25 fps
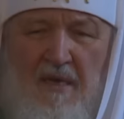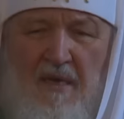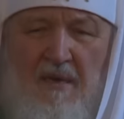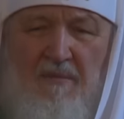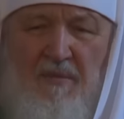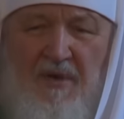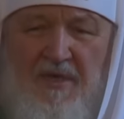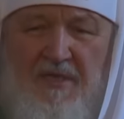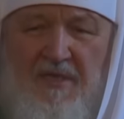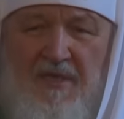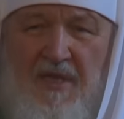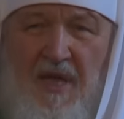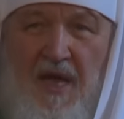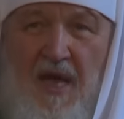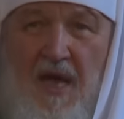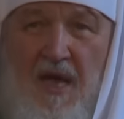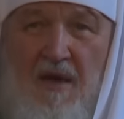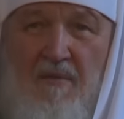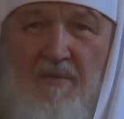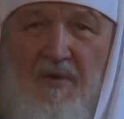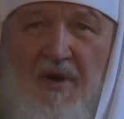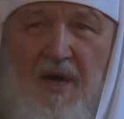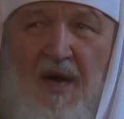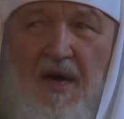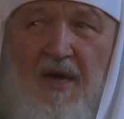И мы
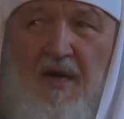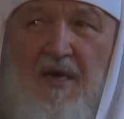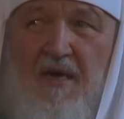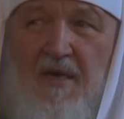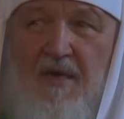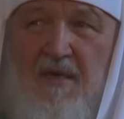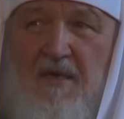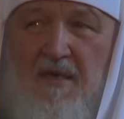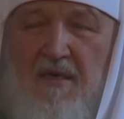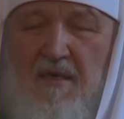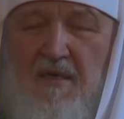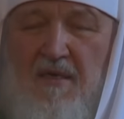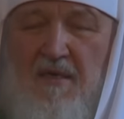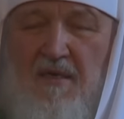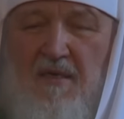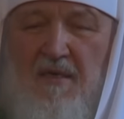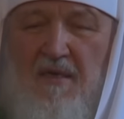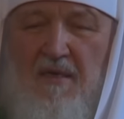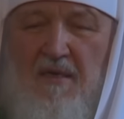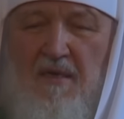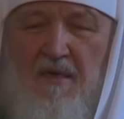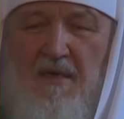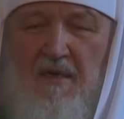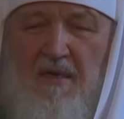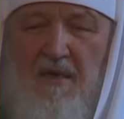знаем, как
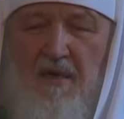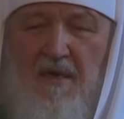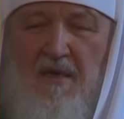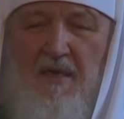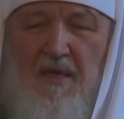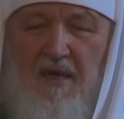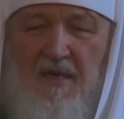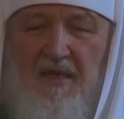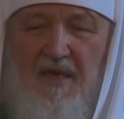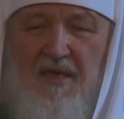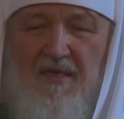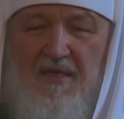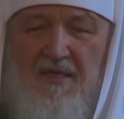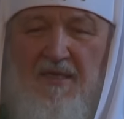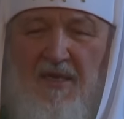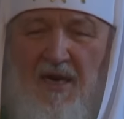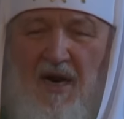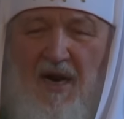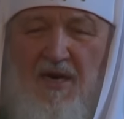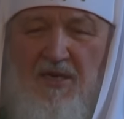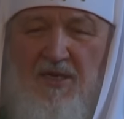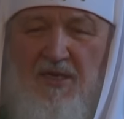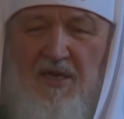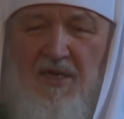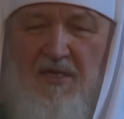иногда
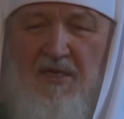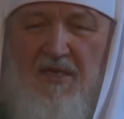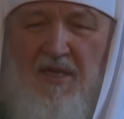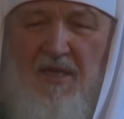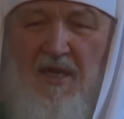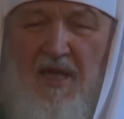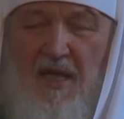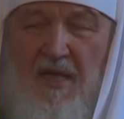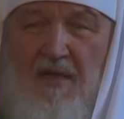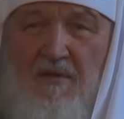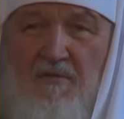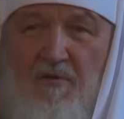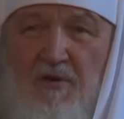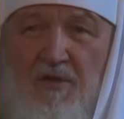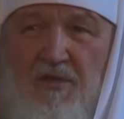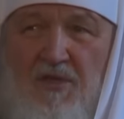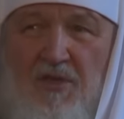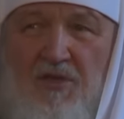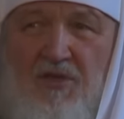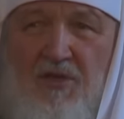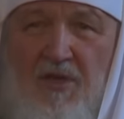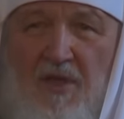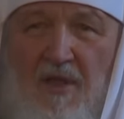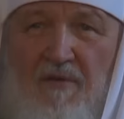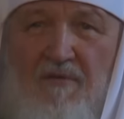страшно складываются
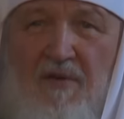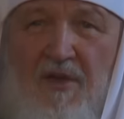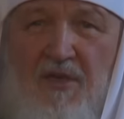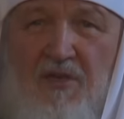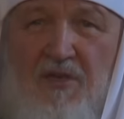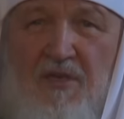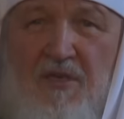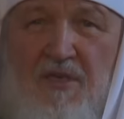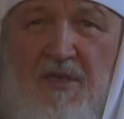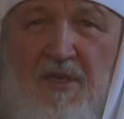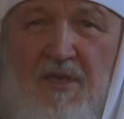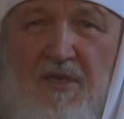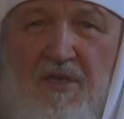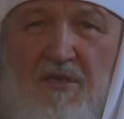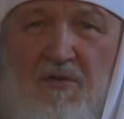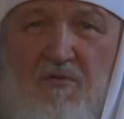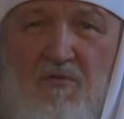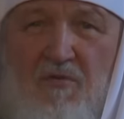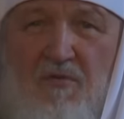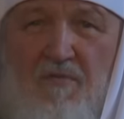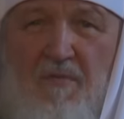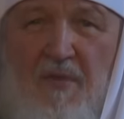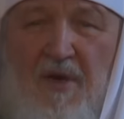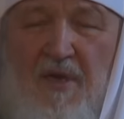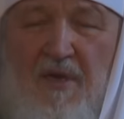человеческие
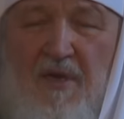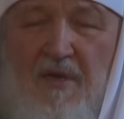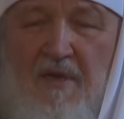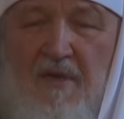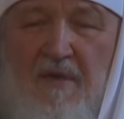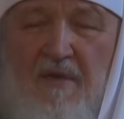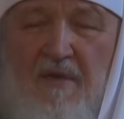судьбы